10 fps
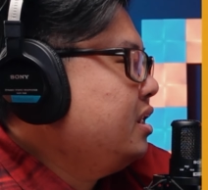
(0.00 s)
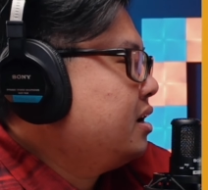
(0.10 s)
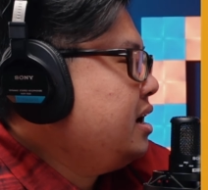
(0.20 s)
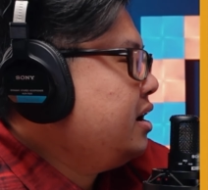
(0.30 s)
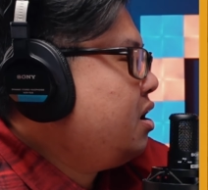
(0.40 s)
nhưng
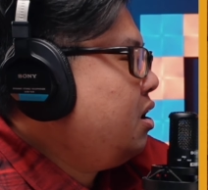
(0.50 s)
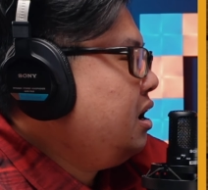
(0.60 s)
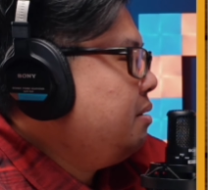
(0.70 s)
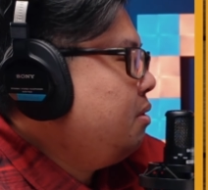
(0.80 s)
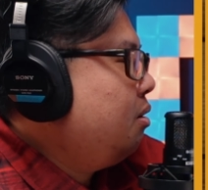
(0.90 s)
thật ra
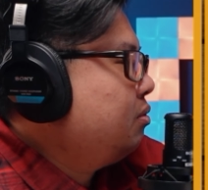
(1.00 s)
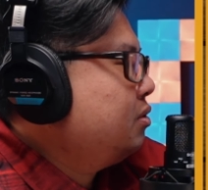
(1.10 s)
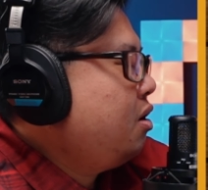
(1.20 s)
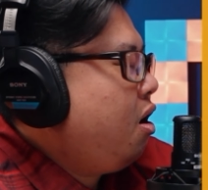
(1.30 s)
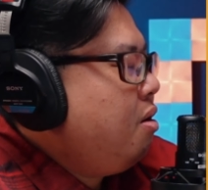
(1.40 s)
nó là một
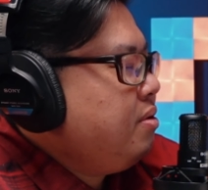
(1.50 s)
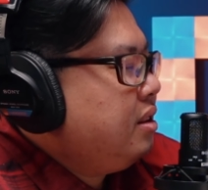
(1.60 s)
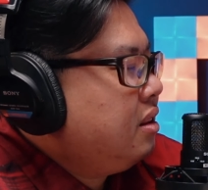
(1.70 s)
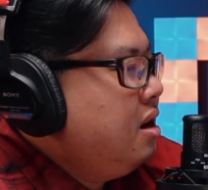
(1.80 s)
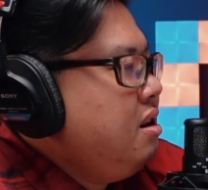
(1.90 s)
có
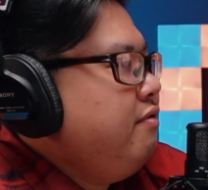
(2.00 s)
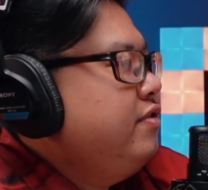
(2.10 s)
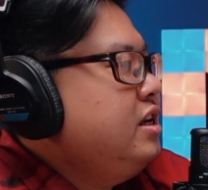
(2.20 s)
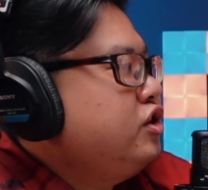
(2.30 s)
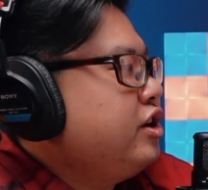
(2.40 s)
tính
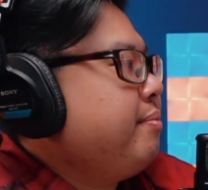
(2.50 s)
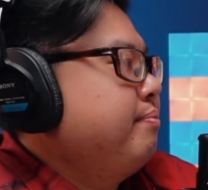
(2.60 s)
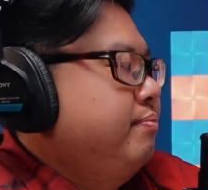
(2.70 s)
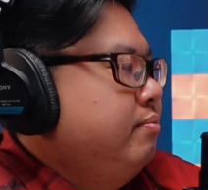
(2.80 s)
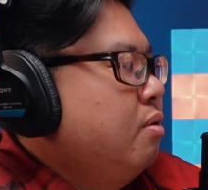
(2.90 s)
V-shape
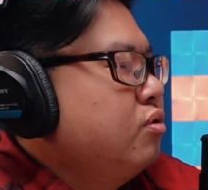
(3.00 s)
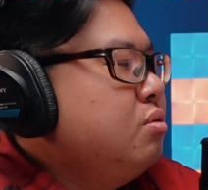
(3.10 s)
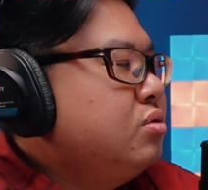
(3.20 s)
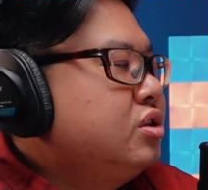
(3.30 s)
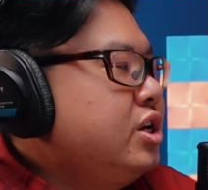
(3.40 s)
một
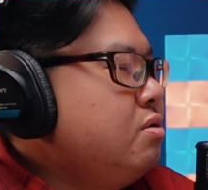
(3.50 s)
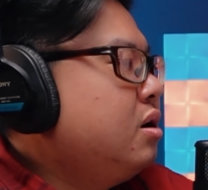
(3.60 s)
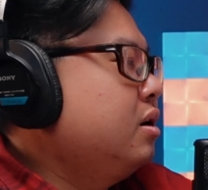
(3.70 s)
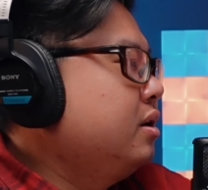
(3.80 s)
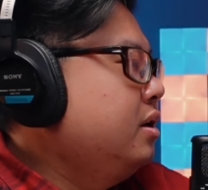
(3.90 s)
chút
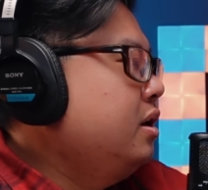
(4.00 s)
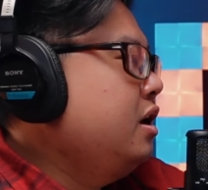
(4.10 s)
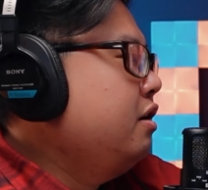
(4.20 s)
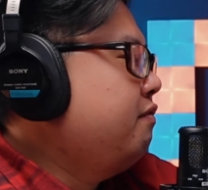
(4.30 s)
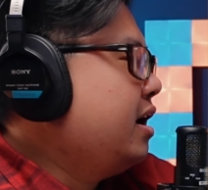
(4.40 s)
xíu thôi
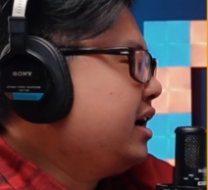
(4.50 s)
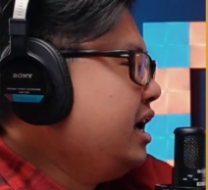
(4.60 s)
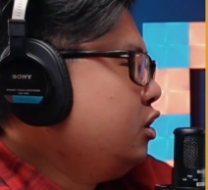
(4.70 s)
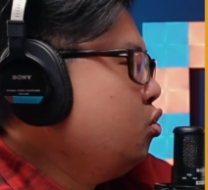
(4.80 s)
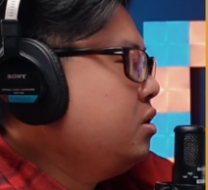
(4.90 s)
và
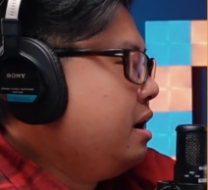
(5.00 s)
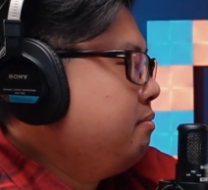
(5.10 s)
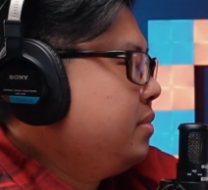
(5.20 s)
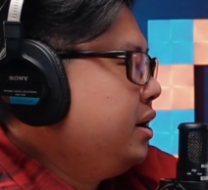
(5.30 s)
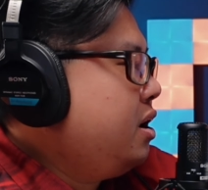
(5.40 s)
cái tuôn
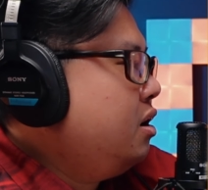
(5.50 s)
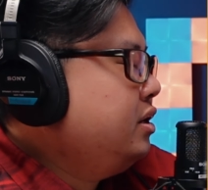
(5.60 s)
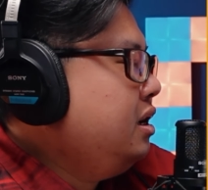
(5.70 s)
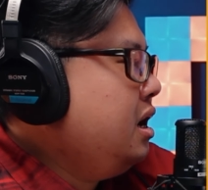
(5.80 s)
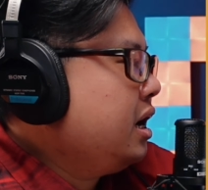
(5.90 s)
âm này
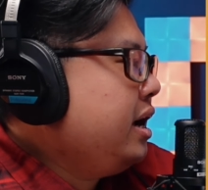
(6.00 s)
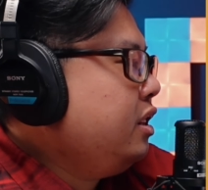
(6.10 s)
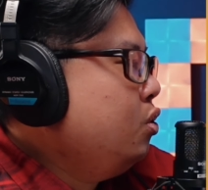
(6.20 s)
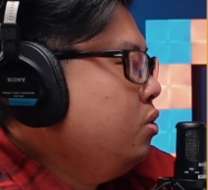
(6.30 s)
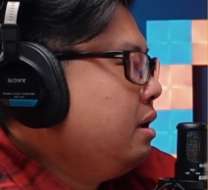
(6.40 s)
nó chính là
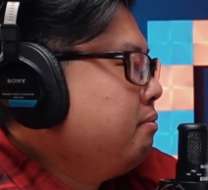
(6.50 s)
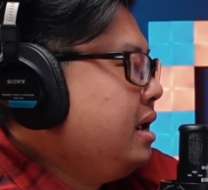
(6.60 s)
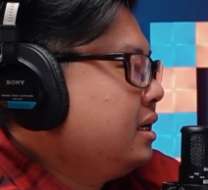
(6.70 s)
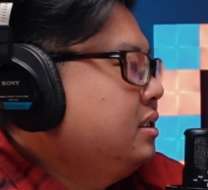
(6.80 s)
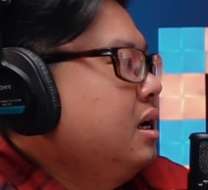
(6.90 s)
cái tuôn
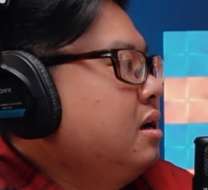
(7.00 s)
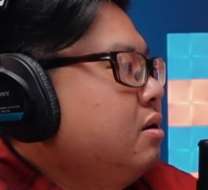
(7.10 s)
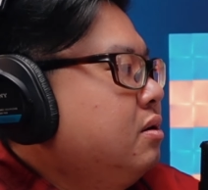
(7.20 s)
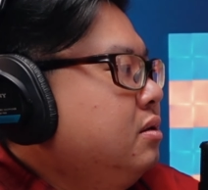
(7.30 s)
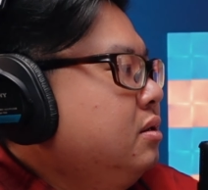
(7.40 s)
âm đặc
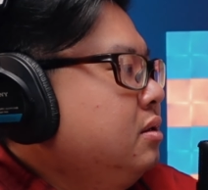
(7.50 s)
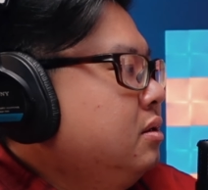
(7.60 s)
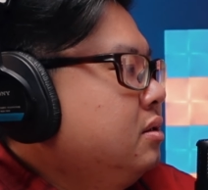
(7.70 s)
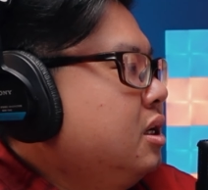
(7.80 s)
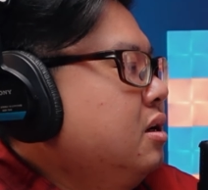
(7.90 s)
trưng
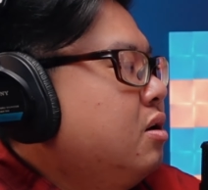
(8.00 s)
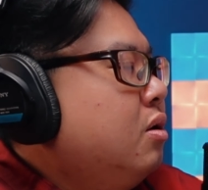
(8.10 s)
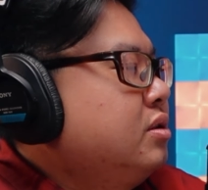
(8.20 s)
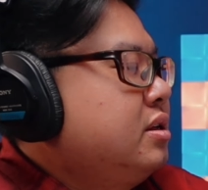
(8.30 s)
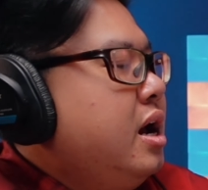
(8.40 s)
từ
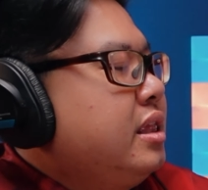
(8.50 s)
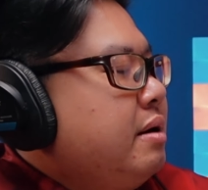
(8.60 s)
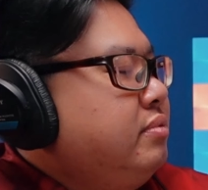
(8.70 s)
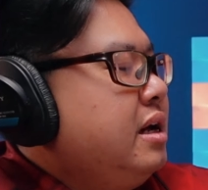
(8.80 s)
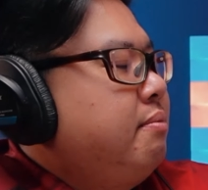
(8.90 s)
con
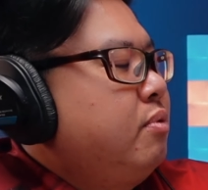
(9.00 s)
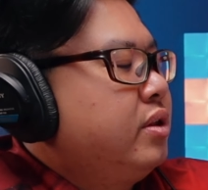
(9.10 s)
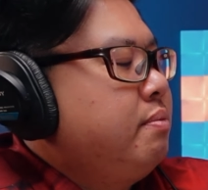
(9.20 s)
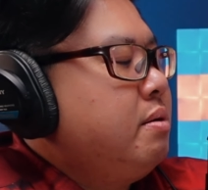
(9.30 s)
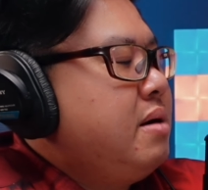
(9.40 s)
C800
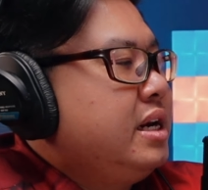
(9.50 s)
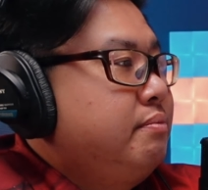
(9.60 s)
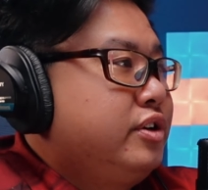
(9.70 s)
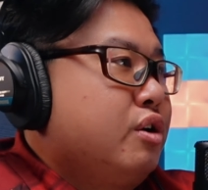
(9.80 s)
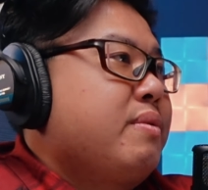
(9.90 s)
một tiếng ba
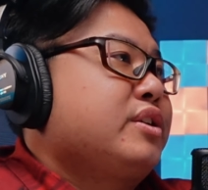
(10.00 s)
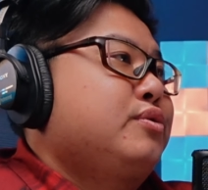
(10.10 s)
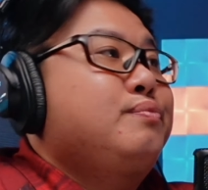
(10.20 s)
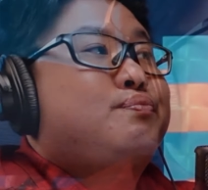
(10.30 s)
trăm triệu mang